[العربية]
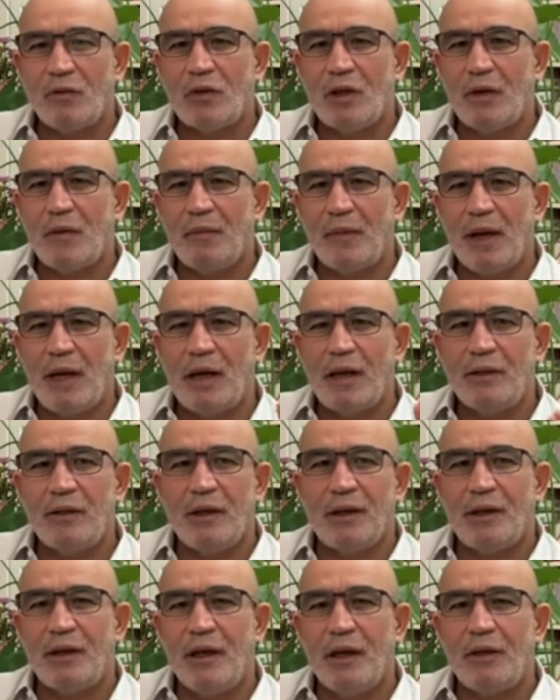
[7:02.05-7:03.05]
وسنمنع
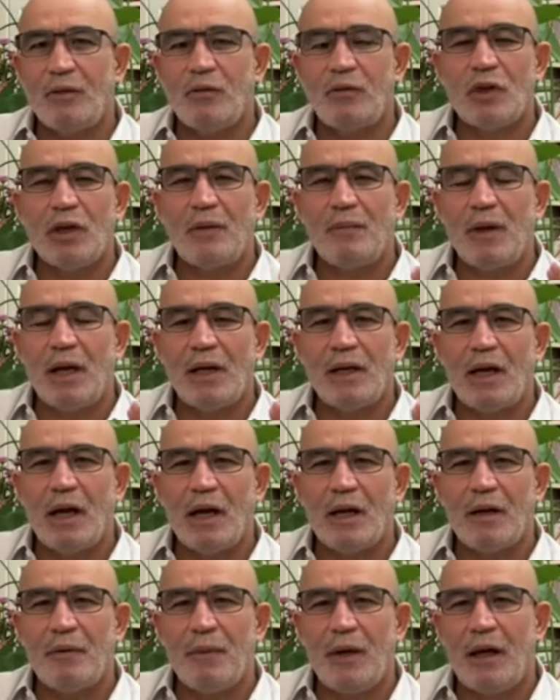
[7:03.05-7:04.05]
الإنترنت وسنمنع
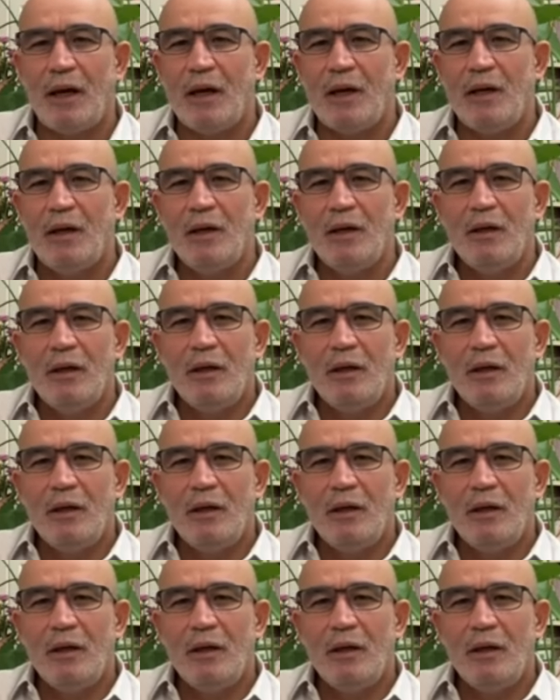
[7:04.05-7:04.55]
الكهرباء